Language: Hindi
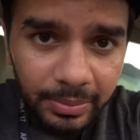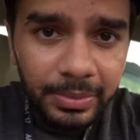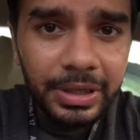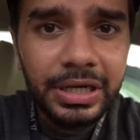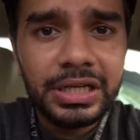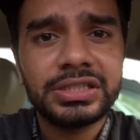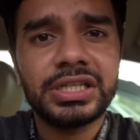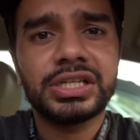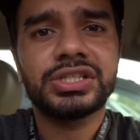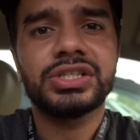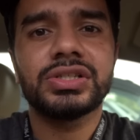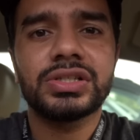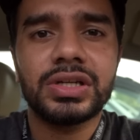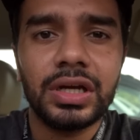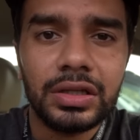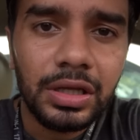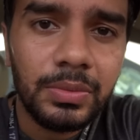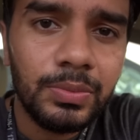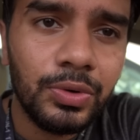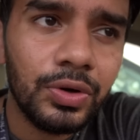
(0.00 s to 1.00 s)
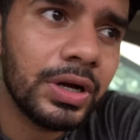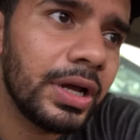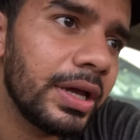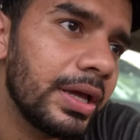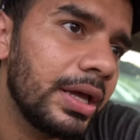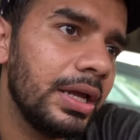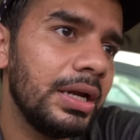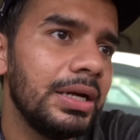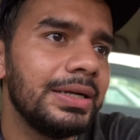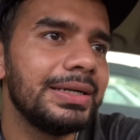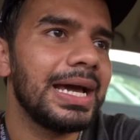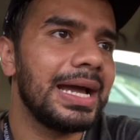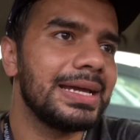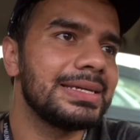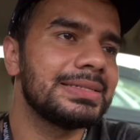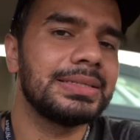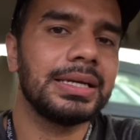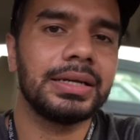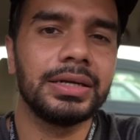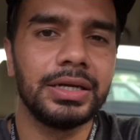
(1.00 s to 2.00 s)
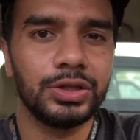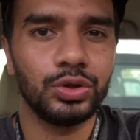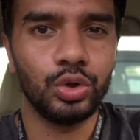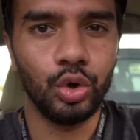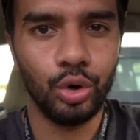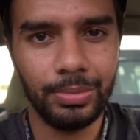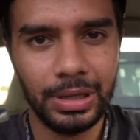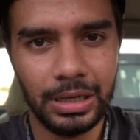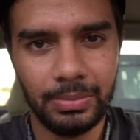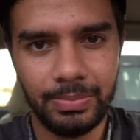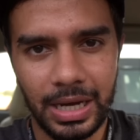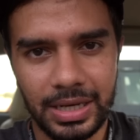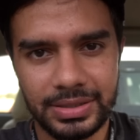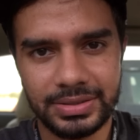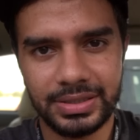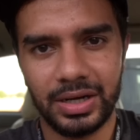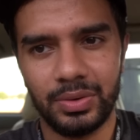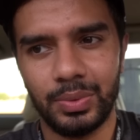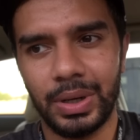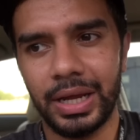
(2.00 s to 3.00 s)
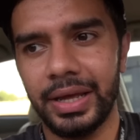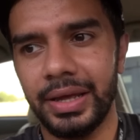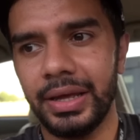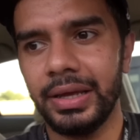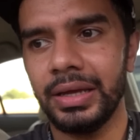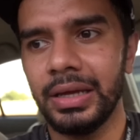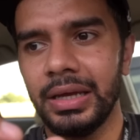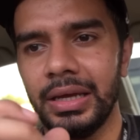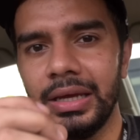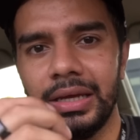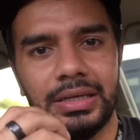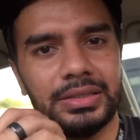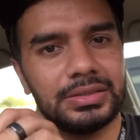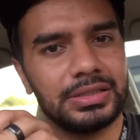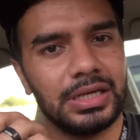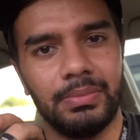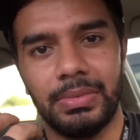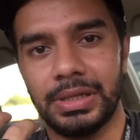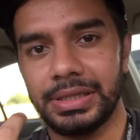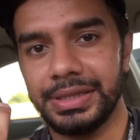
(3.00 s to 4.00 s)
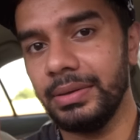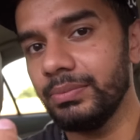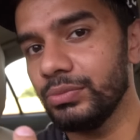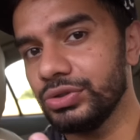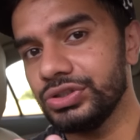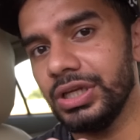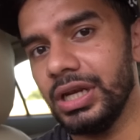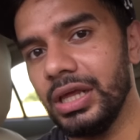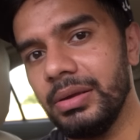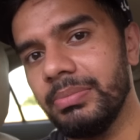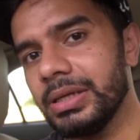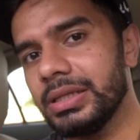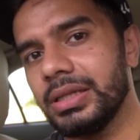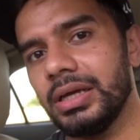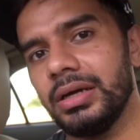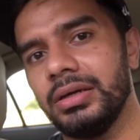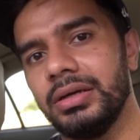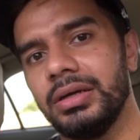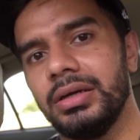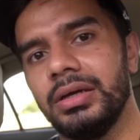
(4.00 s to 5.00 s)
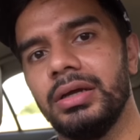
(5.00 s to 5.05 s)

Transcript: कमेटी सेशंस ख़त्म हो गए हैं डाइसिक ने दो बिल पास करवाए हैं इसका मतलब मुझे नहीं पता